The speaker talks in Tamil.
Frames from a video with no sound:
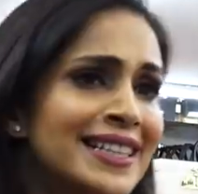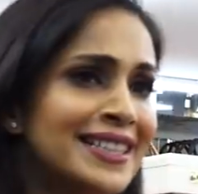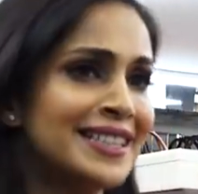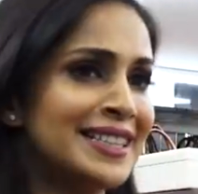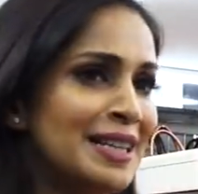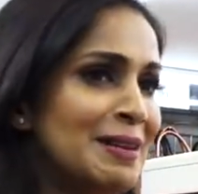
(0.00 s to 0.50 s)

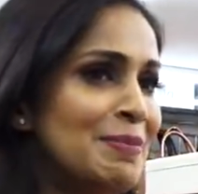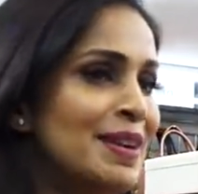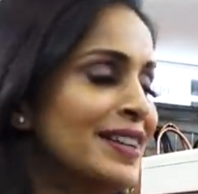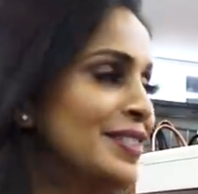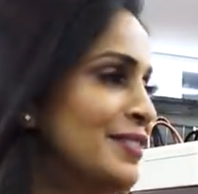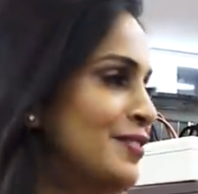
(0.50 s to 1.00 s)

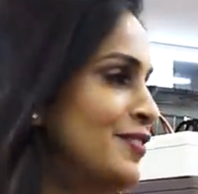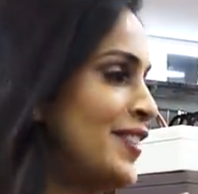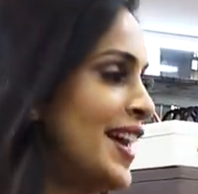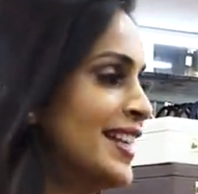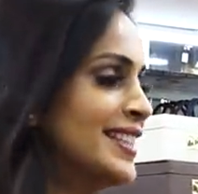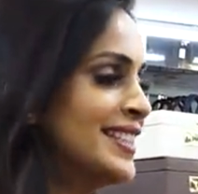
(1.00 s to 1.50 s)
எக்கச்சக்கமான
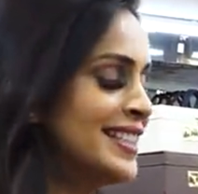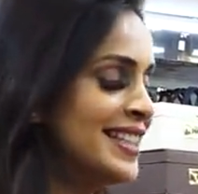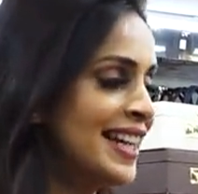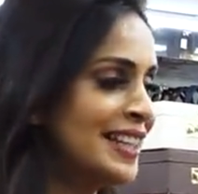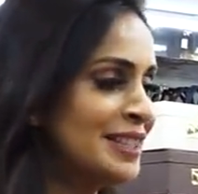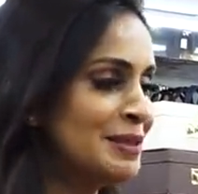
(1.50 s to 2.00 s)
ஃபேன்சி
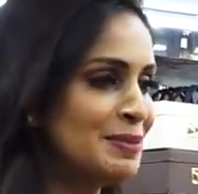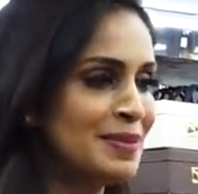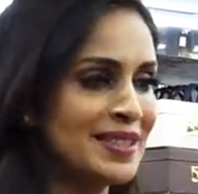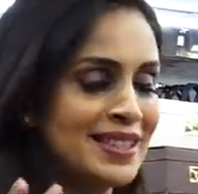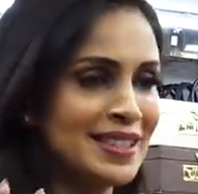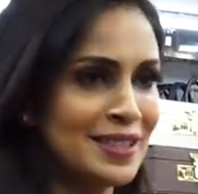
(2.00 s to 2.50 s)

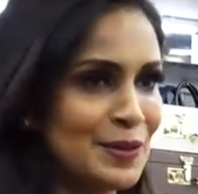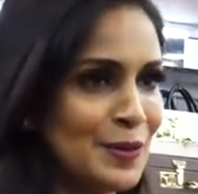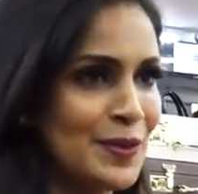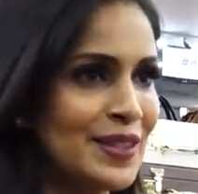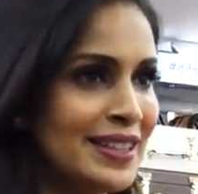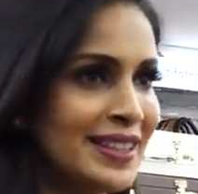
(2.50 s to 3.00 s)
ஐட்டம்ஸ் இந்த
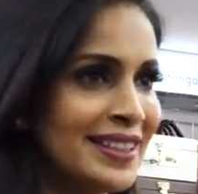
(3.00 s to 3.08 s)
ஸ்டோரில்